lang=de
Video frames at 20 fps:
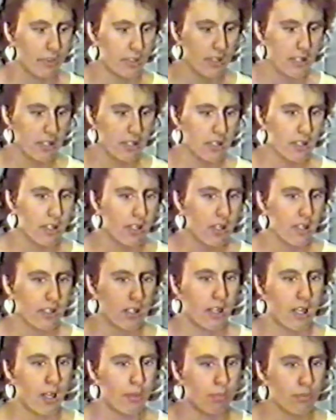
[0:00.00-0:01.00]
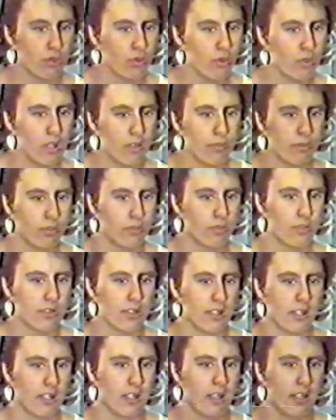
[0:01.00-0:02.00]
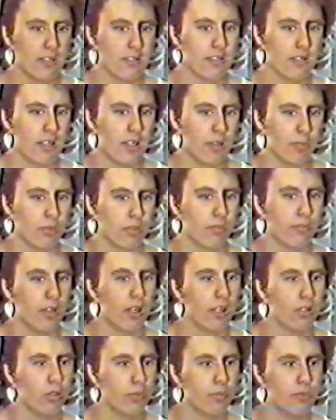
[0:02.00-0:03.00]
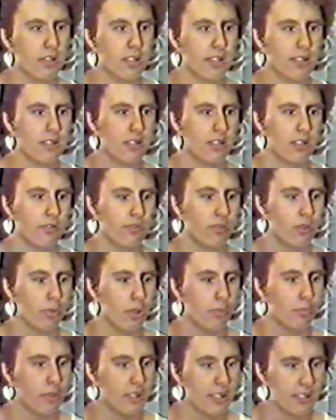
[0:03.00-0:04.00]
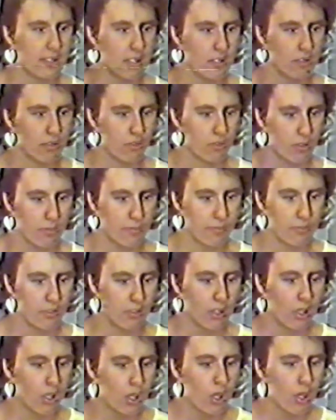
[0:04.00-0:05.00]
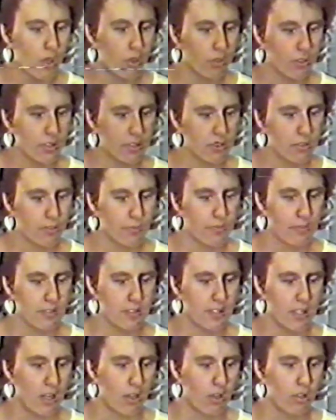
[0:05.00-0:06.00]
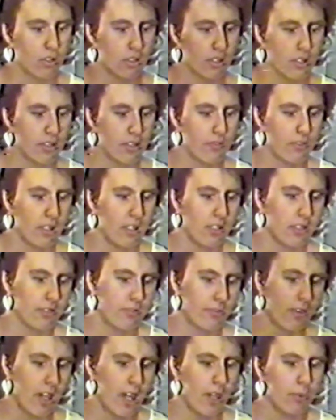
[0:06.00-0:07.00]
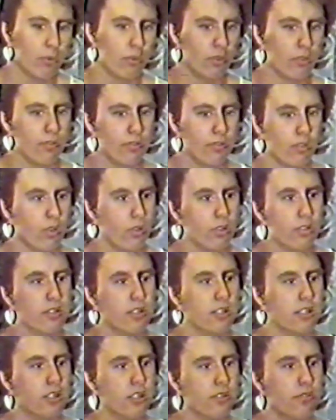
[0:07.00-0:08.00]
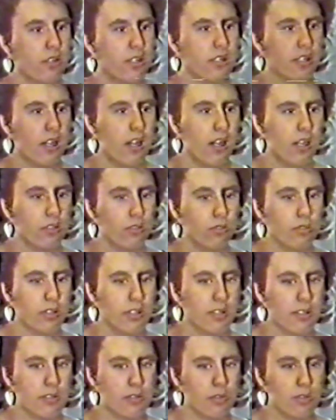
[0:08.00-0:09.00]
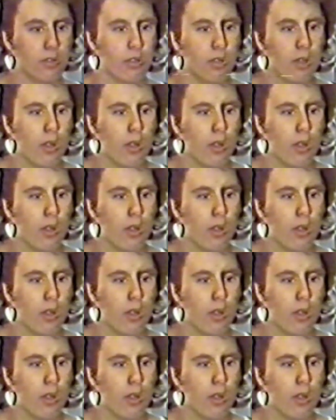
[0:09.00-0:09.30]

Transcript: nicht. Dann haben Schüler von unserer Klasse haben gefragt, ob sie das irgendwie überpinseln durften. Und das durften sie auch nicht, weil die Farbe durfte, konnte sich nicht vertragen oder so.